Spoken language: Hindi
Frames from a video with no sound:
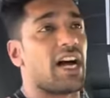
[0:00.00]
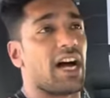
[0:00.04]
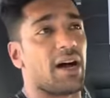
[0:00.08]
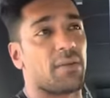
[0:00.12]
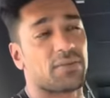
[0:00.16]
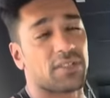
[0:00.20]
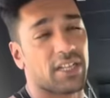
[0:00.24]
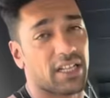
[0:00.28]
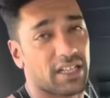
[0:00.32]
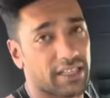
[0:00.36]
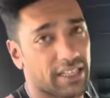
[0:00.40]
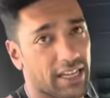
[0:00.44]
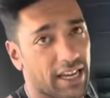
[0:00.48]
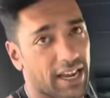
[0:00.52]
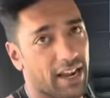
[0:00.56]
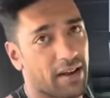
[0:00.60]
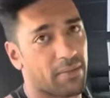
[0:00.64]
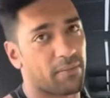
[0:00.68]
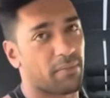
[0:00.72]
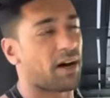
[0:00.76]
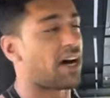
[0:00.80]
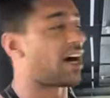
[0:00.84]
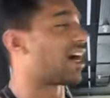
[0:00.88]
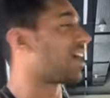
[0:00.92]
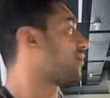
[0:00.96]
अब चलते हैं
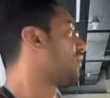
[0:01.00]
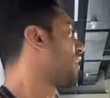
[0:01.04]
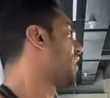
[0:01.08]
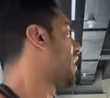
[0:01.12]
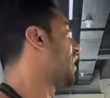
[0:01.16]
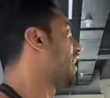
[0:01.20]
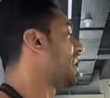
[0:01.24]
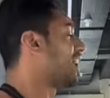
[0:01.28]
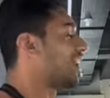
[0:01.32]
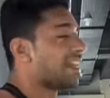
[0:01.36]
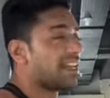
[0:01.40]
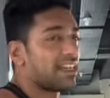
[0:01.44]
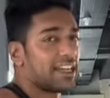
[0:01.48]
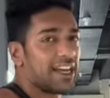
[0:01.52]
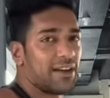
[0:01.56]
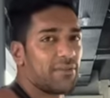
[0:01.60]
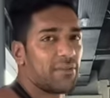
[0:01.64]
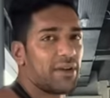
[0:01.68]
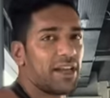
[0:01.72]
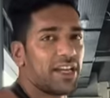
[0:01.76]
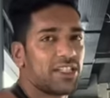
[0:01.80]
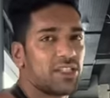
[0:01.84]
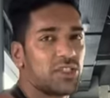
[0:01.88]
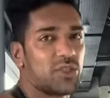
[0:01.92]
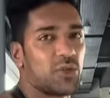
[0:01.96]
बाहर वाले एरिया
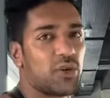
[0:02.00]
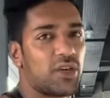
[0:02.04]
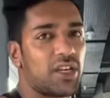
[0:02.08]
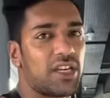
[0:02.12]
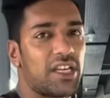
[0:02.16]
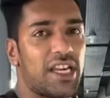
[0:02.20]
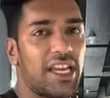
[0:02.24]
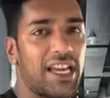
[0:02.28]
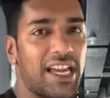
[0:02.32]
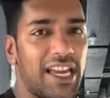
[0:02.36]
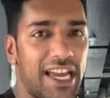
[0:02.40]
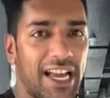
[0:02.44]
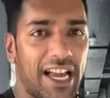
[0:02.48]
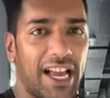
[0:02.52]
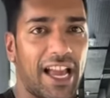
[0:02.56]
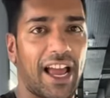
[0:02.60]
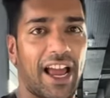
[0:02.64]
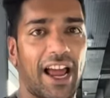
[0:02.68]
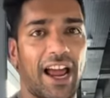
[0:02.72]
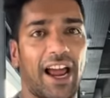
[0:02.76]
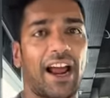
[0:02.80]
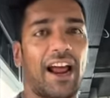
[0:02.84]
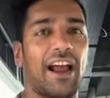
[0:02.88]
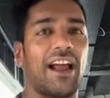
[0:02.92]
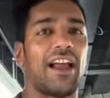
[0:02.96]
में जो कि एक
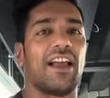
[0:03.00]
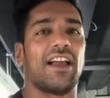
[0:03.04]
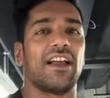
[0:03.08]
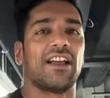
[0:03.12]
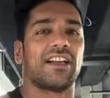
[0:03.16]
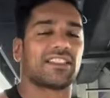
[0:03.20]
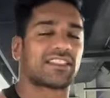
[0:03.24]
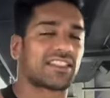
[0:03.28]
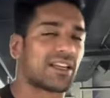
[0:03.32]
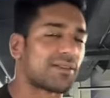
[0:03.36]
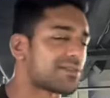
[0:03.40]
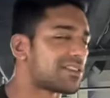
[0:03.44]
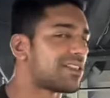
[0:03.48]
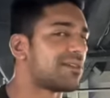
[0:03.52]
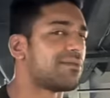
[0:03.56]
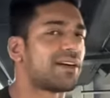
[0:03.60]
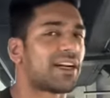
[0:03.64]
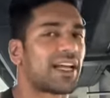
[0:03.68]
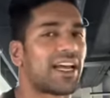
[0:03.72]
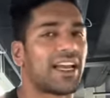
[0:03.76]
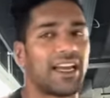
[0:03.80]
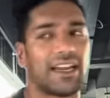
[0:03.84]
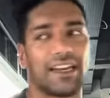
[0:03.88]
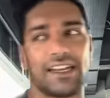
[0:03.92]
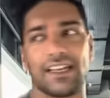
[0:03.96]
है सबसे
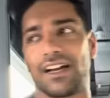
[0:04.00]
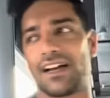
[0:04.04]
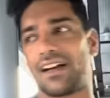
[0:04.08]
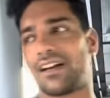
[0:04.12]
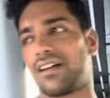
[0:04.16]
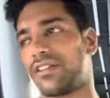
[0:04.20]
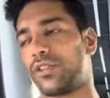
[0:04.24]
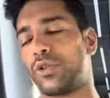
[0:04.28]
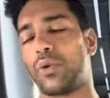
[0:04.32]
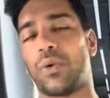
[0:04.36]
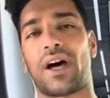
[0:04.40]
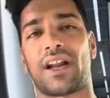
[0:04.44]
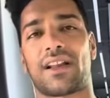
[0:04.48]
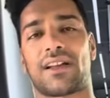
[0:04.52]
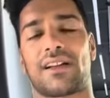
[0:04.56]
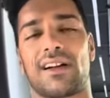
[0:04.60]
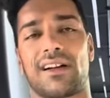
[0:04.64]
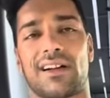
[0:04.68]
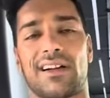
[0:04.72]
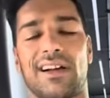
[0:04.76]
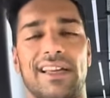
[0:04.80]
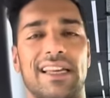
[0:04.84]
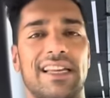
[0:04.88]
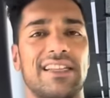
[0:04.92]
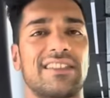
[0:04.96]
बड़ा एरिया द्वारका
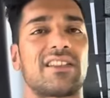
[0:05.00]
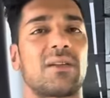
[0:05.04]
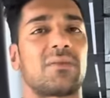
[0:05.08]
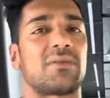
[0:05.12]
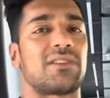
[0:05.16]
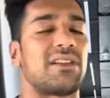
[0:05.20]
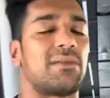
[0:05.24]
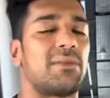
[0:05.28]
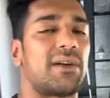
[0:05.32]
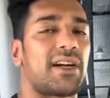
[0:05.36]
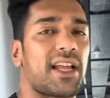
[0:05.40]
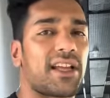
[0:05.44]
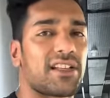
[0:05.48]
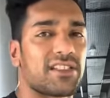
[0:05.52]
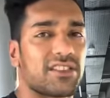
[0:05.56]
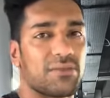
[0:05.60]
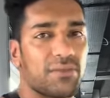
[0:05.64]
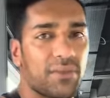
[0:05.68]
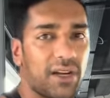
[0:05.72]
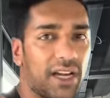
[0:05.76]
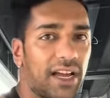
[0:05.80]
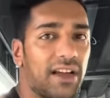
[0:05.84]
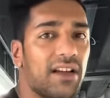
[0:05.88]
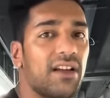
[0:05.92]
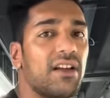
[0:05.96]
का ये सबसे बड़ा जिम
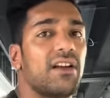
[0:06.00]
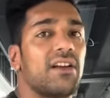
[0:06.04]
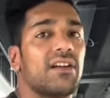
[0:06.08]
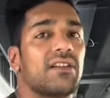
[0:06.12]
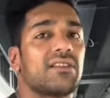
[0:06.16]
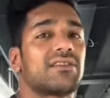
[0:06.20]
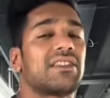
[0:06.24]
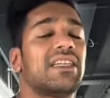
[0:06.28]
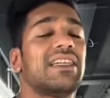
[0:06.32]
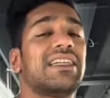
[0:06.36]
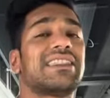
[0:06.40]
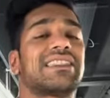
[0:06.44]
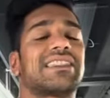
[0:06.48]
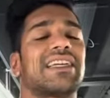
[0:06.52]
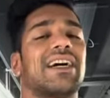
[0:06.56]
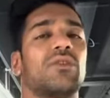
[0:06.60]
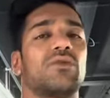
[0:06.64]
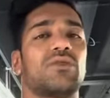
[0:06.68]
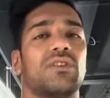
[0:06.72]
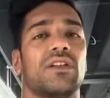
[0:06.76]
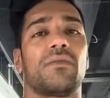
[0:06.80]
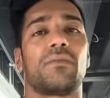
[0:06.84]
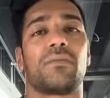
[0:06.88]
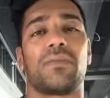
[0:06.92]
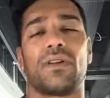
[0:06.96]
है
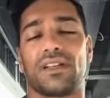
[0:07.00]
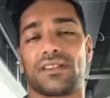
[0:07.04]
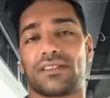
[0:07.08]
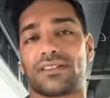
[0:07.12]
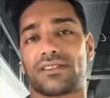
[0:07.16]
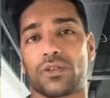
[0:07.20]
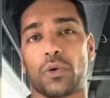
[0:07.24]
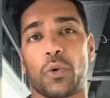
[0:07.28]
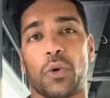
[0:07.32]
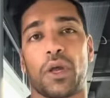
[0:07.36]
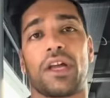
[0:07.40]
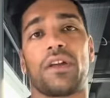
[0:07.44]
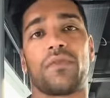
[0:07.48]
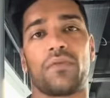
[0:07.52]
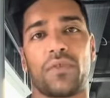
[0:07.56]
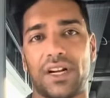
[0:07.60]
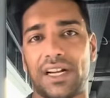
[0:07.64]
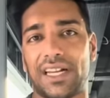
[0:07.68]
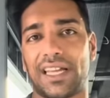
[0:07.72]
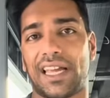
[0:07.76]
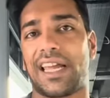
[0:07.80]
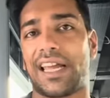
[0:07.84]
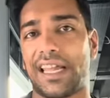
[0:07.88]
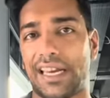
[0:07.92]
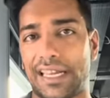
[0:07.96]
6000 प्लस स्क्वायर
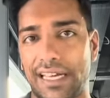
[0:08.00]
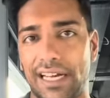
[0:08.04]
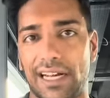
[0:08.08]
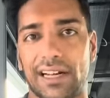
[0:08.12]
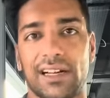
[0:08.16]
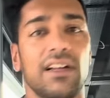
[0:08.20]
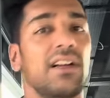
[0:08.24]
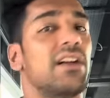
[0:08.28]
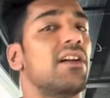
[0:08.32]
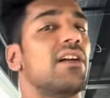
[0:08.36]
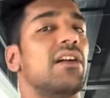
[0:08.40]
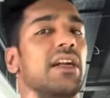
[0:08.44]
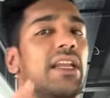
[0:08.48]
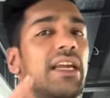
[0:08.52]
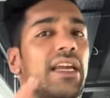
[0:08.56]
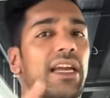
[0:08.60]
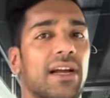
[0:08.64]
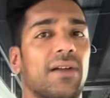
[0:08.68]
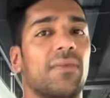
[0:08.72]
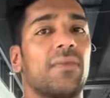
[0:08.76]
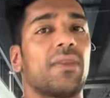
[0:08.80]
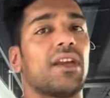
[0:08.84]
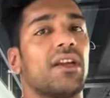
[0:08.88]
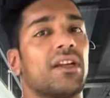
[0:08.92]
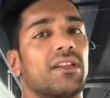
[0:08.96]
फीट एरिया ठीक है
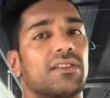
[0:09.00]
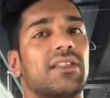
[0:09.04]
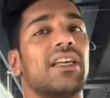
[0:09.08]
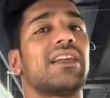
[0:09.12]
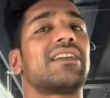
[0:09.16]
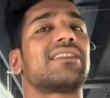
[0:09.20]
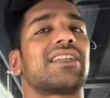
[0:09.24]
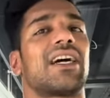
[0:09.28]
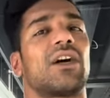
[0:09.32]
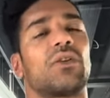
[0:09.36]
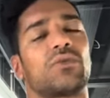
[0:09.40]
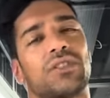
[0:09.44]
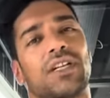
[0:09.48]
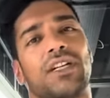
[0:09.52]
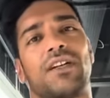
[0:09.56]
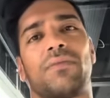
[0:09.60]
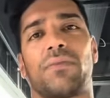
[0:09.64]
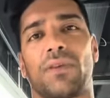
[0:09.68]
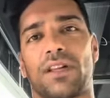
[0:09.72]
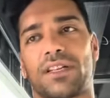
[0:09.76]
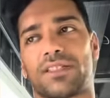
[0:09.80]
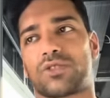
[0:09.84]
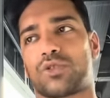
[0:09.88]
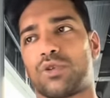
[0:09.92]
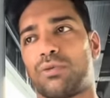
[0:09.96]
6000
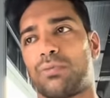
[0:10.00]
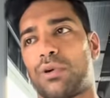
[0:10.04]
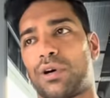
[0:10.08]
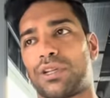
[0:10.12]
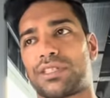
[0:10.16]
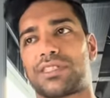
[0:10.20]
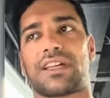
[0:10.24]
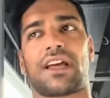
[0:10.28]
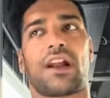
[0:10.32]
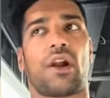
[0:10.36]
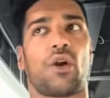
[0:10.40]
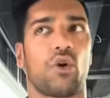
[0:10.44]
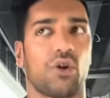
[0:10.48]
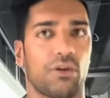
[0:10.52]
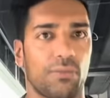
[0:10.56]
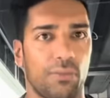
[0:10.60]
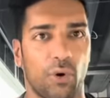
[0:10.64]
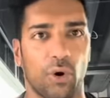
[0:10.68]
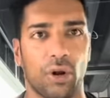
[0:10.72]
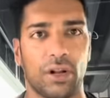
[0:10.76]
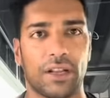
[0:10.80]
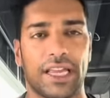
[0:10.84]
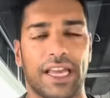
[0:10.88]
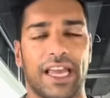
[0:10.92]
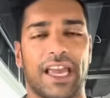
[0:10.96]
प्लस तो बहुत सारे लोग
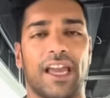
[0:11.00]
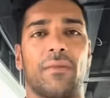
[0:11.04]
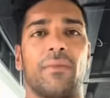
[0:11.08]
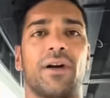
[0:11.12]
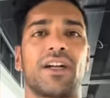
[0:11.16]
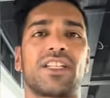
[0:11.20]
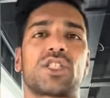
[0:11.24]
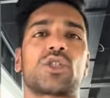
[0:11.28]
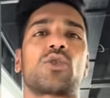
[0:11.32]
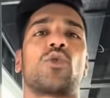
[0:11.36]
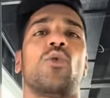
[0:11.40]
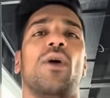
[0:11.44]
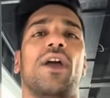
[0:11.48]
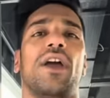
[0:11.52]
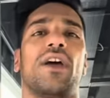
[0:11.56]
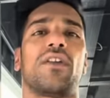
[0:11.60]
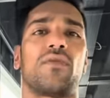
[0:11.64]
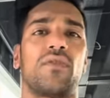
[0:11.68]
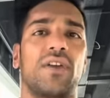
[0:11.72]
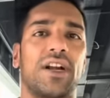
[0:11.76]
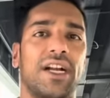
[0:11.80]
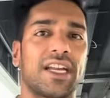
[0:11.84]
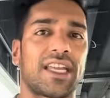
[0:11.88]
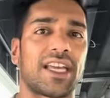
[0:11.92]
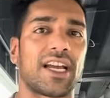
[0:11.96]
बोल देंगे बट स्क्वायर
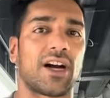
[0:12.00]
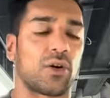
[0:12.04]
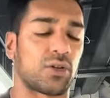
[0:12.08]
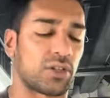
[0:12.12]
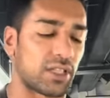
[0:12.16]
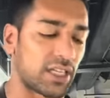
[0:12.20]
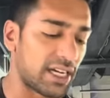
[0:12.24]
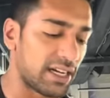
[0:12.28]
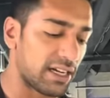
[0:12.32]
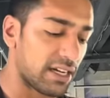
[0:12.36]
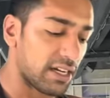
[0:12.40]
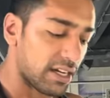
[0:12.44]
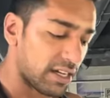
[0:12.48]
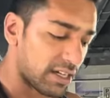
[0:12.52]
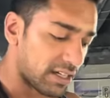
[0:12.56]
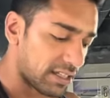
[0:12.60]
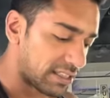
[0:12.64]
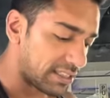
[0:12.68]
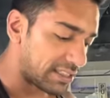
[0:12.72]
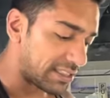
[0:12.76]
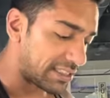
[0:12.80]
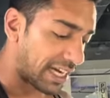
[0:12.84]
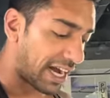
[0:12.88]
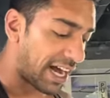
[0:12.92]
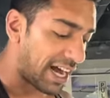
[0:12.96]
फीट क्या होता
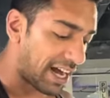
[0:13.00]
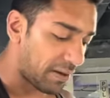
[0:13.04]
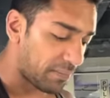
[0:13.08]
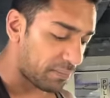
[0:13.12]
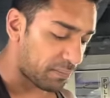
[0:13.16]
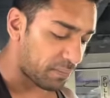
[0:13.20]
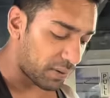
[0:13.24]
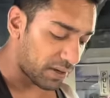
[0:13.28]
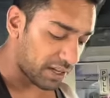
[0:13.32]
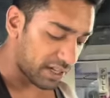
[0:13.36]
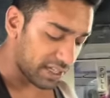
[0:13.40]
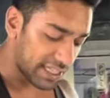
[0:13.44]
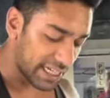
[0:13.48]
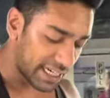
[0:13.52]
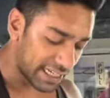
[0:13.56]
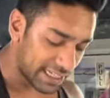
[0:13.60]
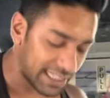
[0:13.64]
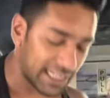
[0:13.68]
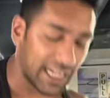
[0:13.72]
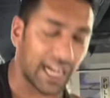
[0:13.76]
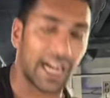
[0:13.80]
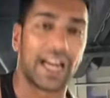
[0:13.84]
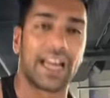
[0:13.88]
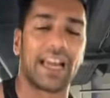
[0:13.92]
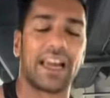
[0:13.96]
है जहां पर ये
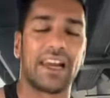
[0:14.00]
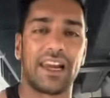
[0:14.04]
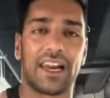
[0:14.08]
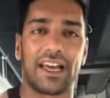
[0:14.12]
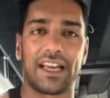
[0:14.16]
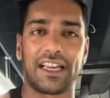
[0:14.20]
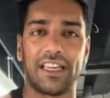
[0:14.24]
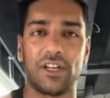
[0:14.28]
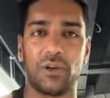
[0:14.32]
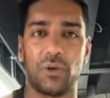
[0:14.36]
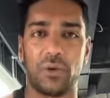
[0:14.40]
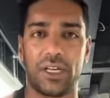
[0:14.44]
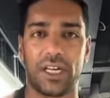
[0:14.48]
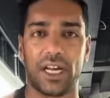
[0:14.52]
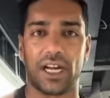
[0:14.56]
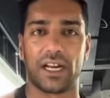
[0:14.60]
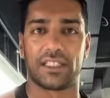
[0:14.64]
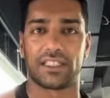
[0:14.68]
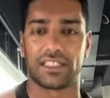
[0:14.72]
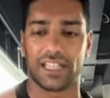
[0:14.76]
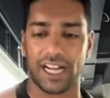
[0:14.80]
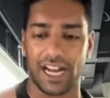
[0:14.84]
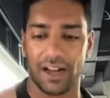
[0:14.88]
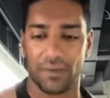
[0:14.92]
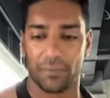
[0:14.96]
टाइल लगी हुई है
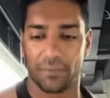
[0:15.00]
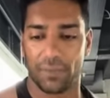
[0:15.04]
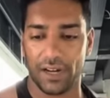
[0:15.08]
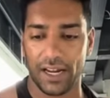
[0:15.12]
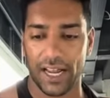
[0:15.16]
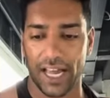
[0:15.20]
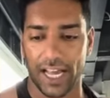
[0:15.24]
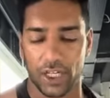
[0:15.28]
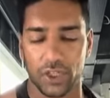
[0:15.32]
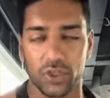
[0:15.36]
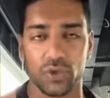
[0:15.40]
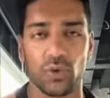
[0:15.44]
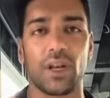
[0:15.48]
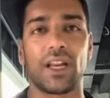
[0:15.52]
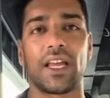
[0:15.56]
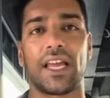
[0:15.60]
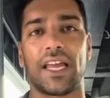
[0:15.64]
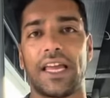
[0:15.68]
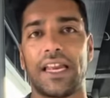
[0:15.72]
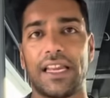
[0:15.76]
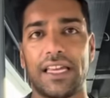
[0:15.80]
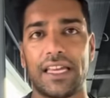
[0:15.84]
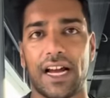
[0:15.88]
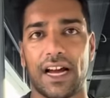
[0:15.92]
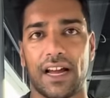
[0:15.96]
जहां पर एक्चुअल
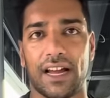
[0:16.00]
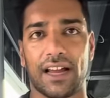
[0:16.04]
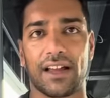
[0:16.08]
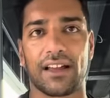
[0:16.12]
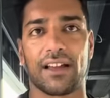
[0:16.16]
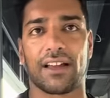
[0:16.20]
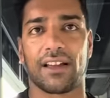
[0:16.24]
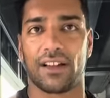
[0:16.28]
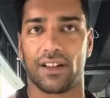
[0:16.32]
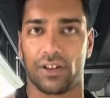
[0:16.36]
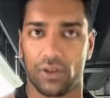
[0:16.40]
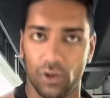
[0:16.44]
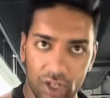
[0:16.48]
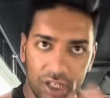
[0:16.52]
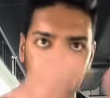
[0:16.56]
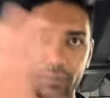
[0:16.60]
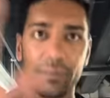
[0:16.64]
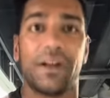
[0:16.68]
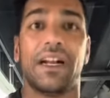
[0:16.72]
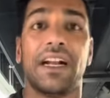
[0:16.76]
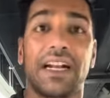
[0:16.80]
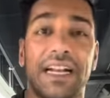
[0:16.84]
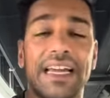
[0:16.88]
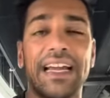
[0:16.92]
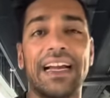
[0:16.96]
एरिया है नॉट
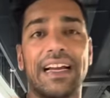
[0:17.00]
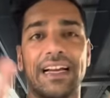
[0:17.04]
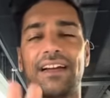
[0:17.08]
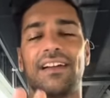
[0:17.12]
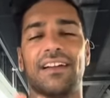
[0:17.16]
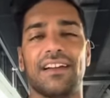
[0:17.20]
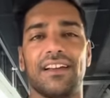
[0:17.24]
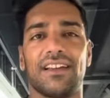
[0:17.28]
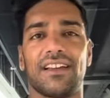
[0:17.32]
बिल्डिंग